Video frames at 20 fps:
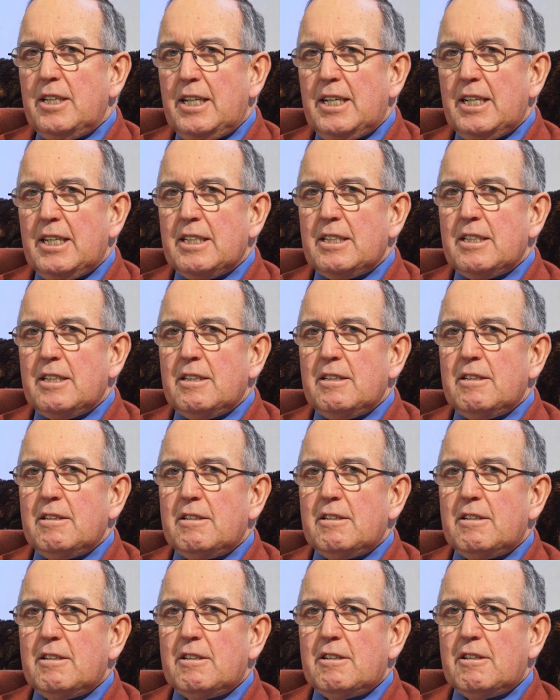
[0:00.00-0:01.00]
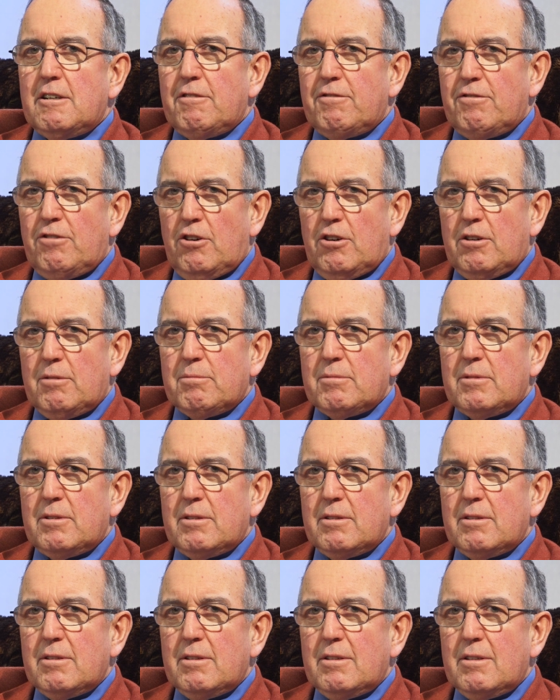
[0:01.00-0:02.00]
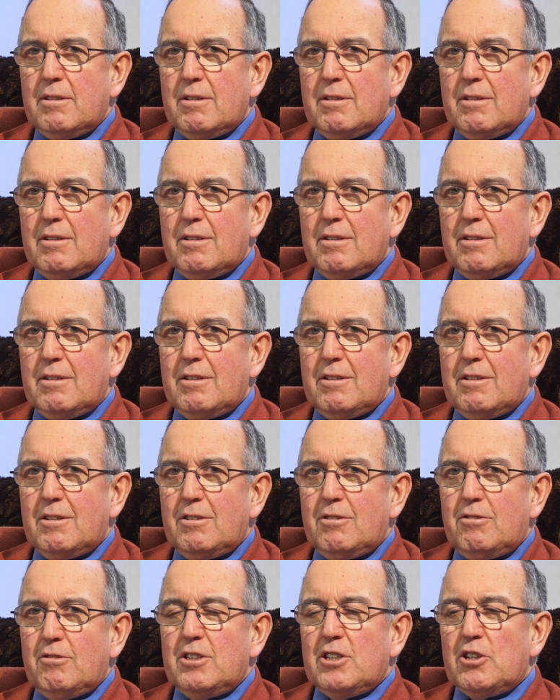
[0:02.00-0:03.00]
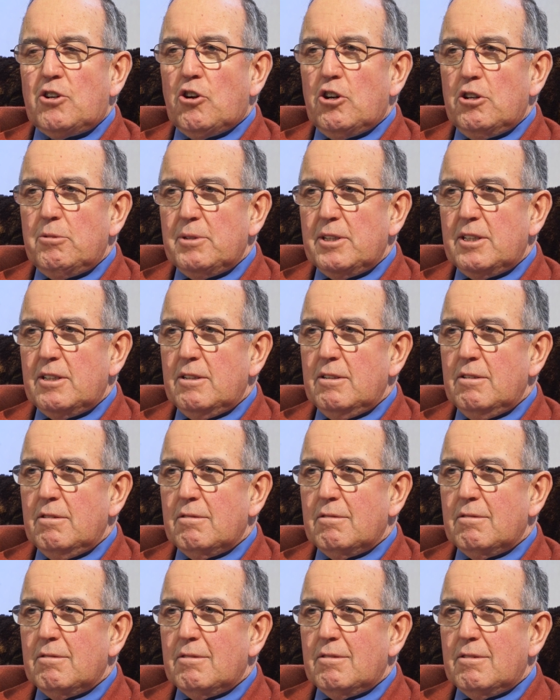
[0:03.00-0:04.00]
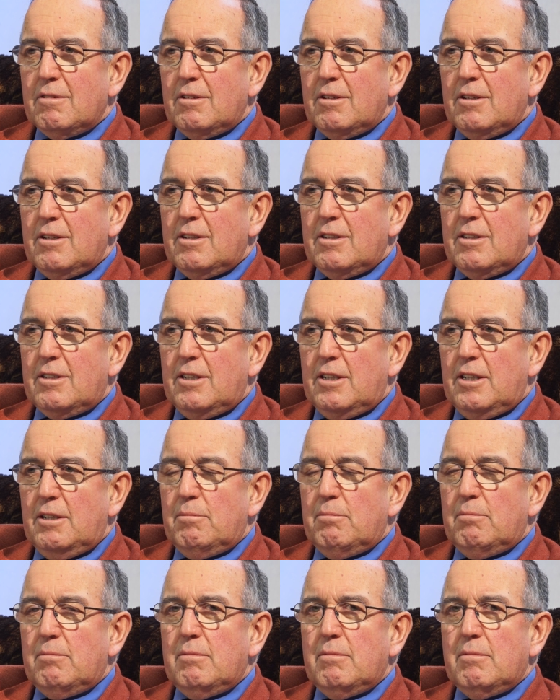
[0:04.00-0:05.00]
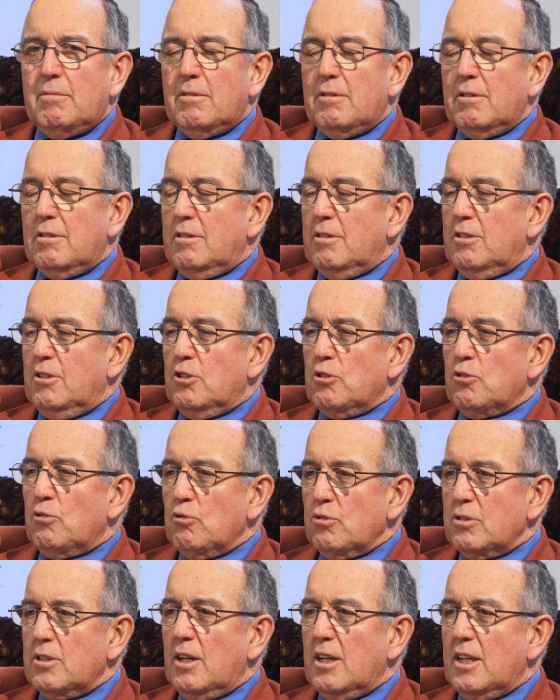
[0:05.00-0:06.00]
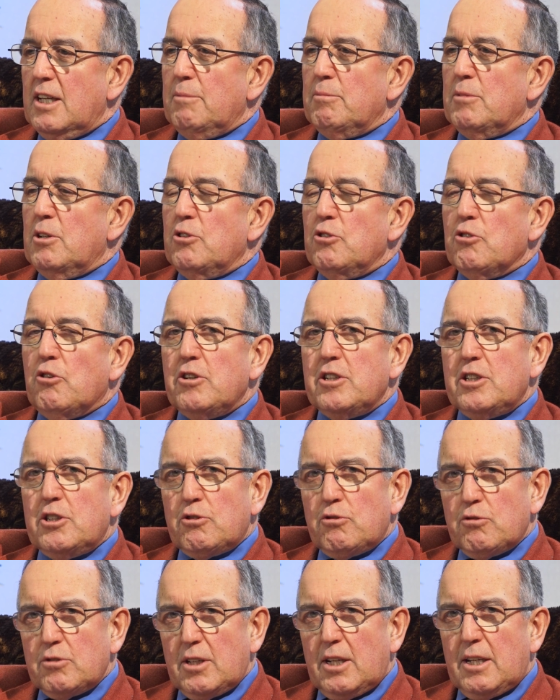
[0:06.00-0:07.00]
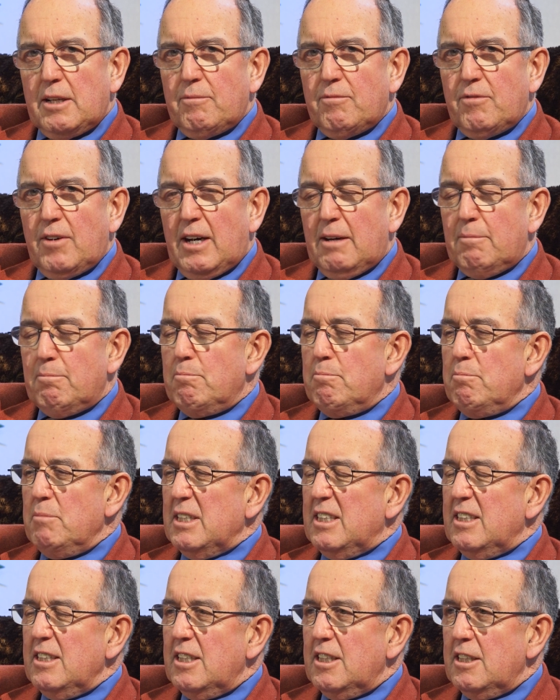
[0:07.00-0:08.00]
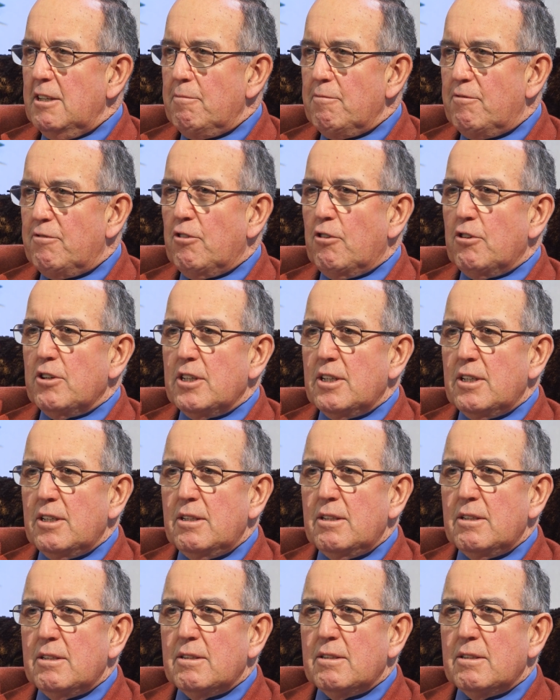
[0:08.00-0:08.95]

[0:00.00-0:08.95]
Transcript: Erde geformt. Und die Gläubigen, die im Jerusalem, im neuen Jerusalem waren, mitten in dem Feuer,